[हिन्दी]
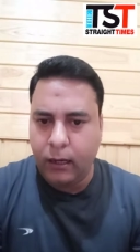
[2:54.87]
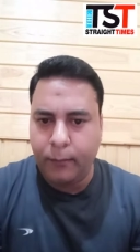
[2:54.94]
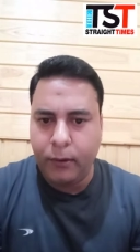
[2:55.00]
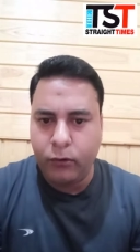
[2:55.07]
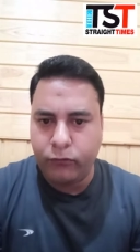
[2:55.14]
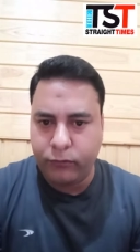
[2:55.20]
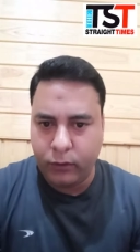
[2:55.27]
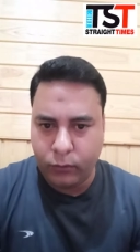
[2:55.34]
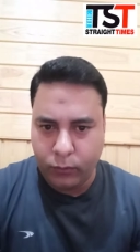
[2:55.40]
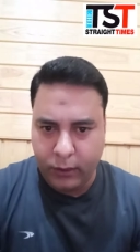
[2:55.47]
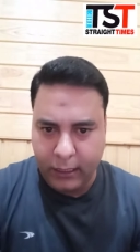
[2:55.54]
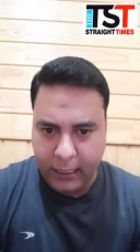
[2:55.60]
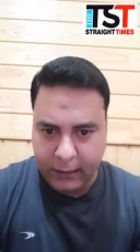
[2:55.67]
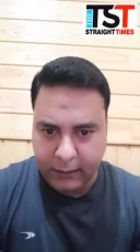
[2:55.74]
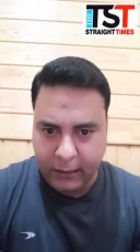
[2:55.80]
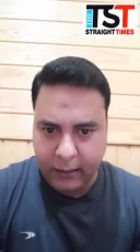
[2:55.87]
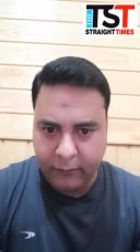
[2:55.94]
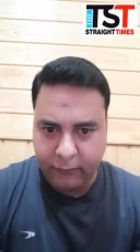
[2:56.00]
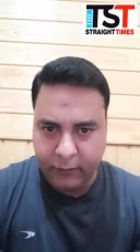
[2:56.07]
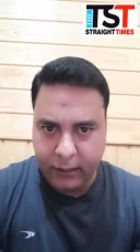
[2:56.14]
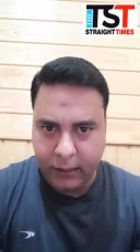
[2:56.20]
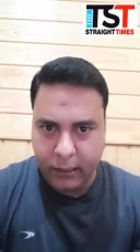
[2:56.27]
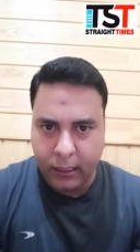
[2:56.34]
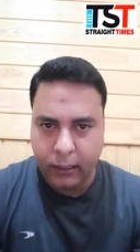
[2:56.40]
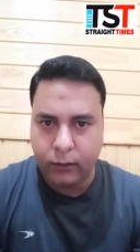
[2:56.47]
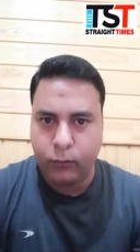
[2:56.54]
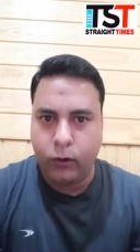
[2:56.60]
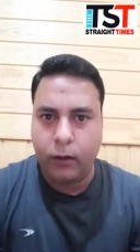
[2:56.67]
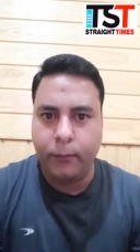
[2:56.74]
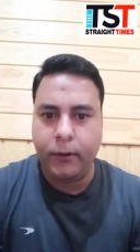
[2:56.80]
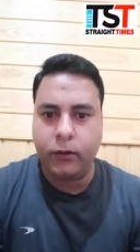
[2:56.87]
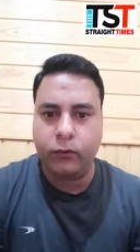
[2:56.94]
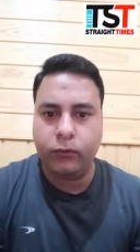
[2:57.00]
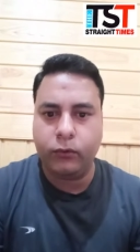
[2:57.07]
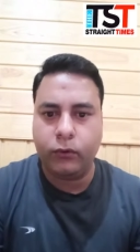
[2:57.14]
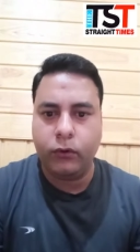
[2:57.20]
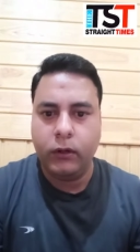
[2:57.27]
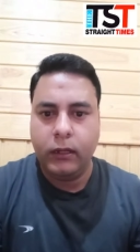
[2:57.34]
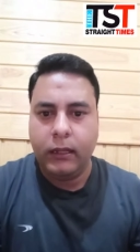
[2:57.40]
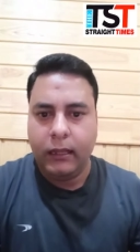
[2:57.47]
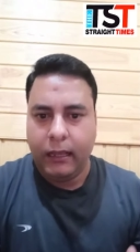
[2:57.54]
हमें उससे कोई एतराज़ नहीं है अगर गवर्नमेंट उनको